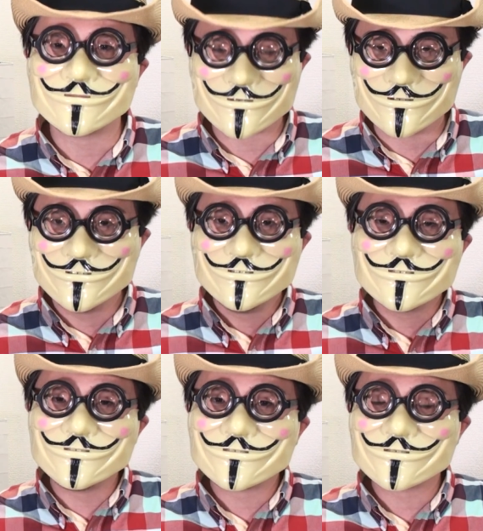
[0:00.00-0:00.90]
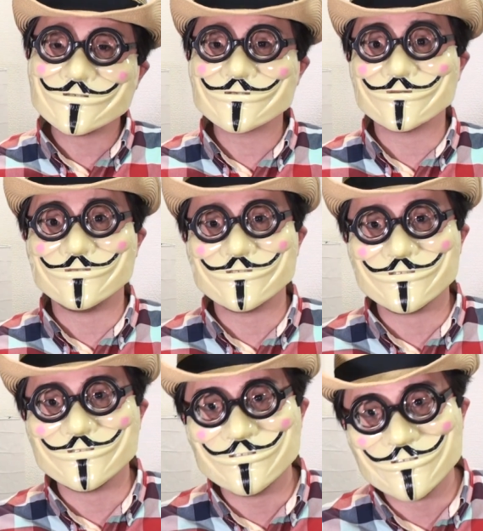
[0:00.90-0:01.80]
いますよ。データ削除された
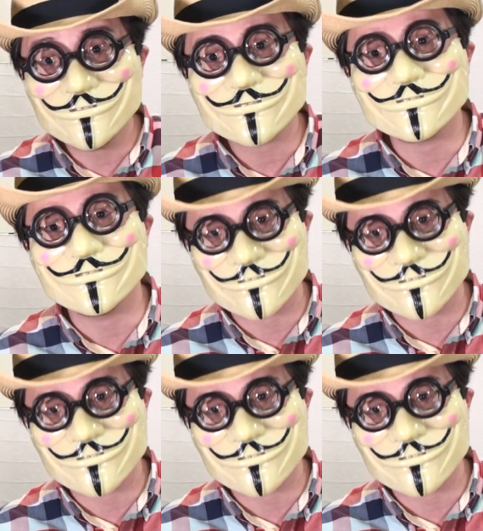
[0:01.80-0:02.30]
ら嫌じゃない